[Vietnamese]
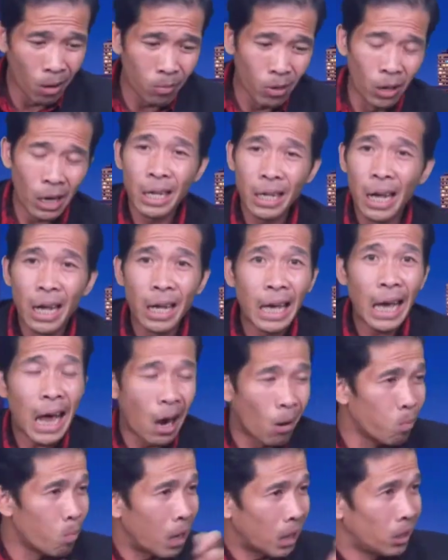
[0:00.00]
cuộc là gì cái
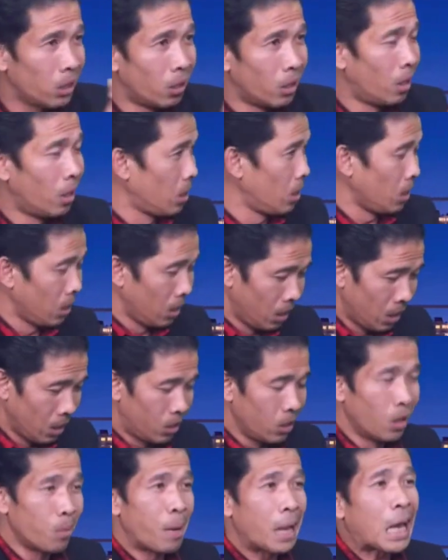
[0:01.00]
ông mà sửa
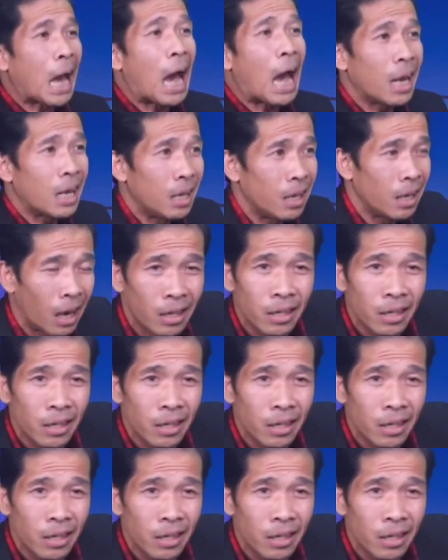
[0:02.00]
sửa máy cài ở